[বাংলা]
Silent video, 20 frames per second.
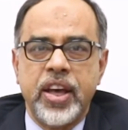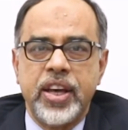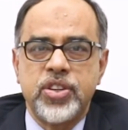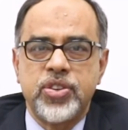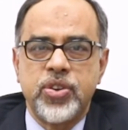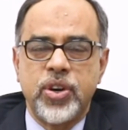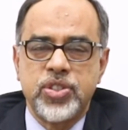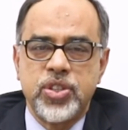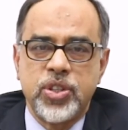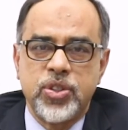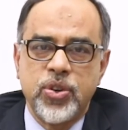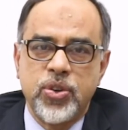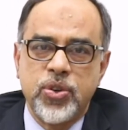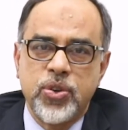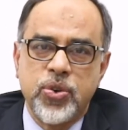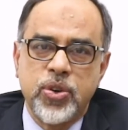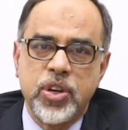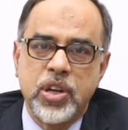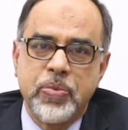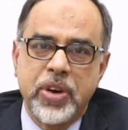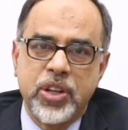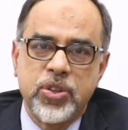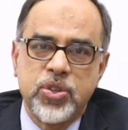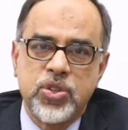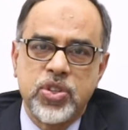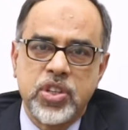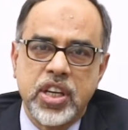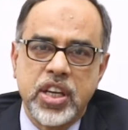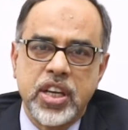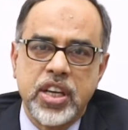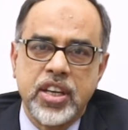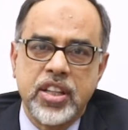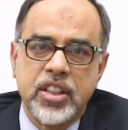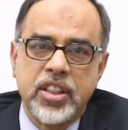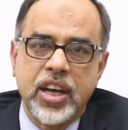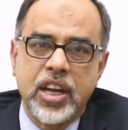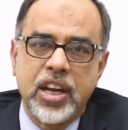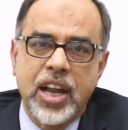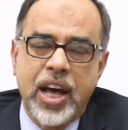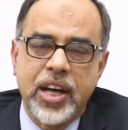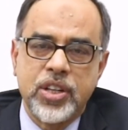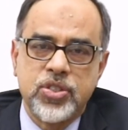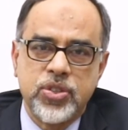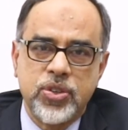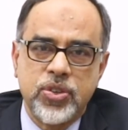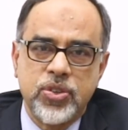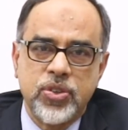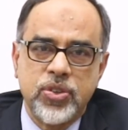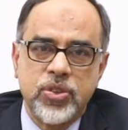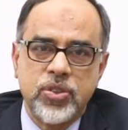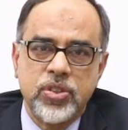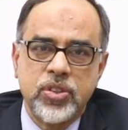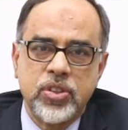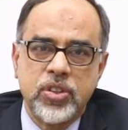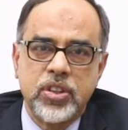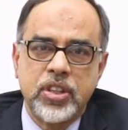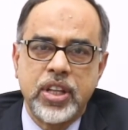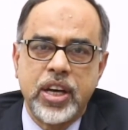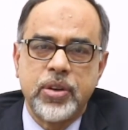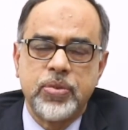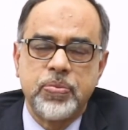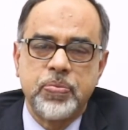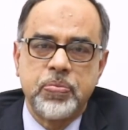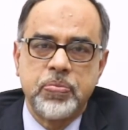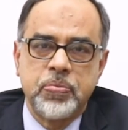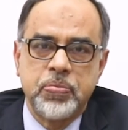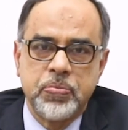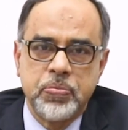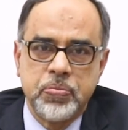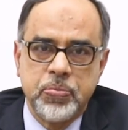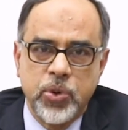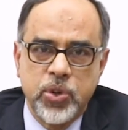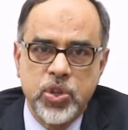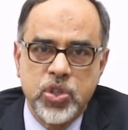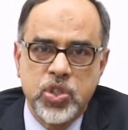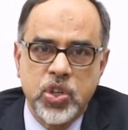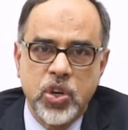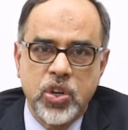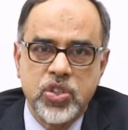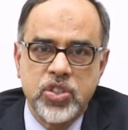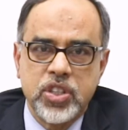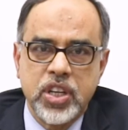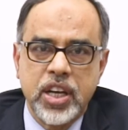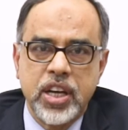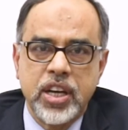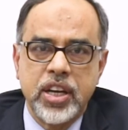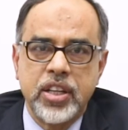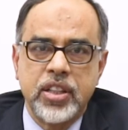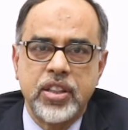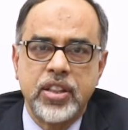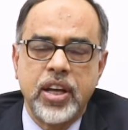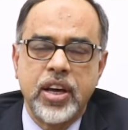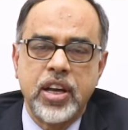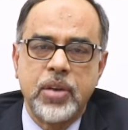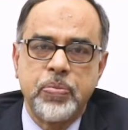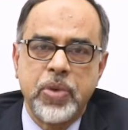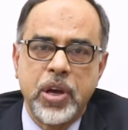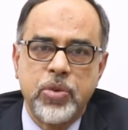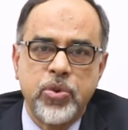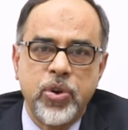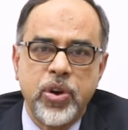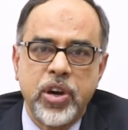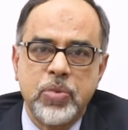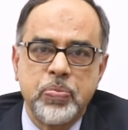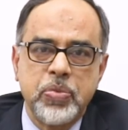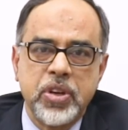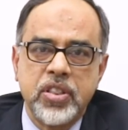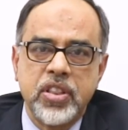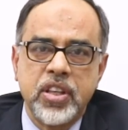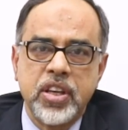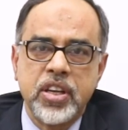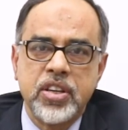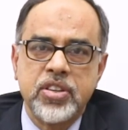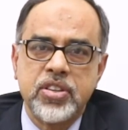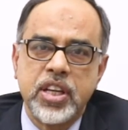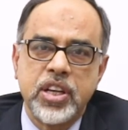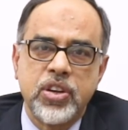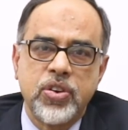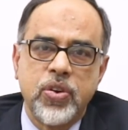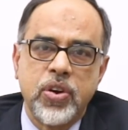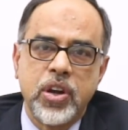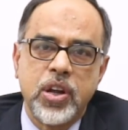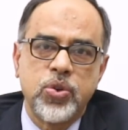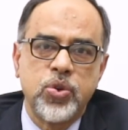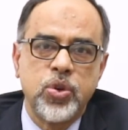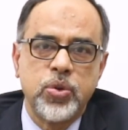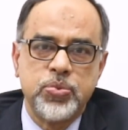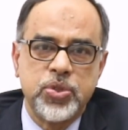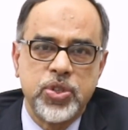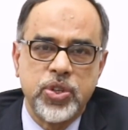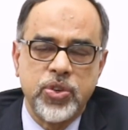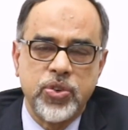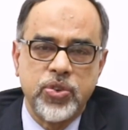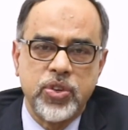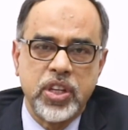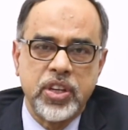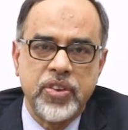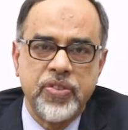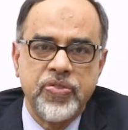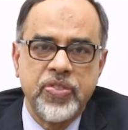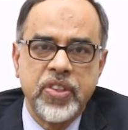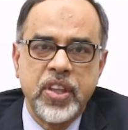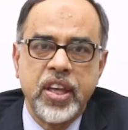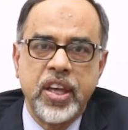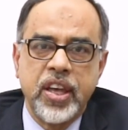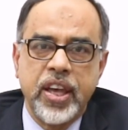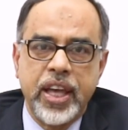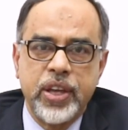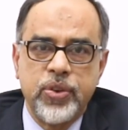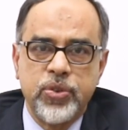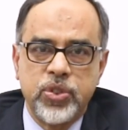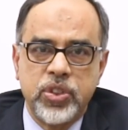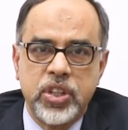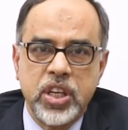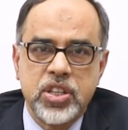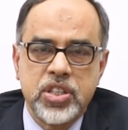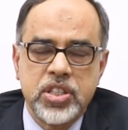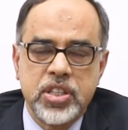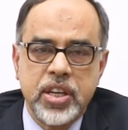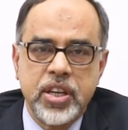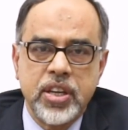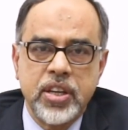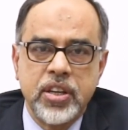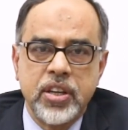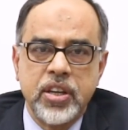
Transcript: এই সচেতন করে মানুষকে তার আচরণ তার পরিচর্যা তার ব্যবহার বিধি ঠিক করা খুব জরুরি এই উদ্দেশ্যে